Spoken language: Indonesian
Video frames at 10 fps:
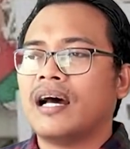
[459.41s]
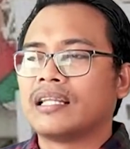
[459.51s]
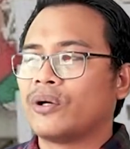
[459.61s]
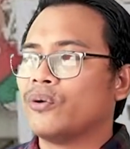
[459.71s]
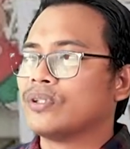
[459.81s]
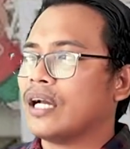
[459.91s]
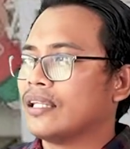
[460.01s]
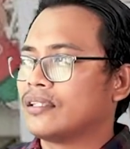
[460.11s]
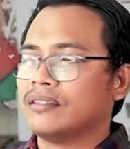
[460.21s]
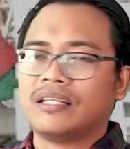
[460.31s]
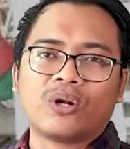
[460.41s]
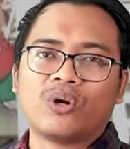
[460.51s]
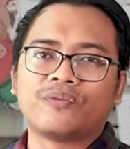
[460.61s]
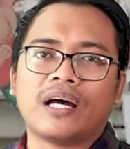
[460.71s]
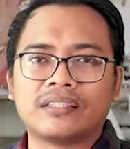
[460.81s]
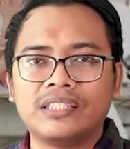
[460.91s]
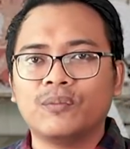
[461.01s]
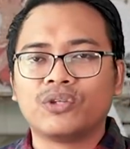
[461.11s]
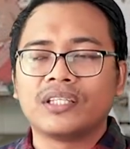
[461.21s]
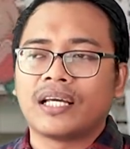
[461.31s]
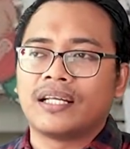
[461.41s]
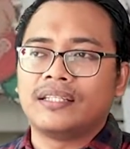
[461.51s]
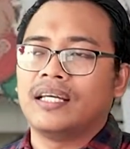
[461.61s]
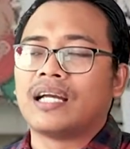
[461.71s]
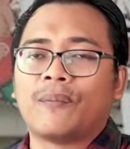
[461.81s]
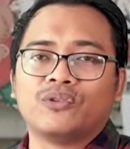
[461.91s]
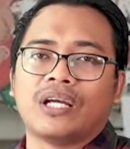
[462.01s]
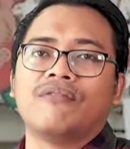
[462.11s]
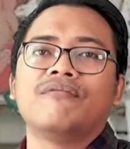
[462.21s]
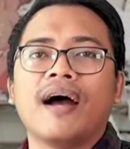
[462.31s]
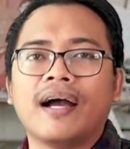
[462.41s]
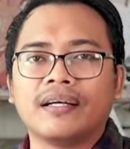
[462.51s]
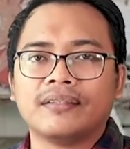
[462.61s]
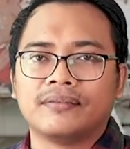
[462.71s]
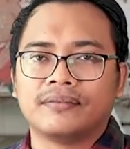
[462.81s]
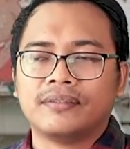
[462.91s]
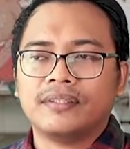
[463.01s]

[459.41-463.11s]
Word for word: atau nggak direnovasi ya mungkin karena dia nggak punya uang gitu.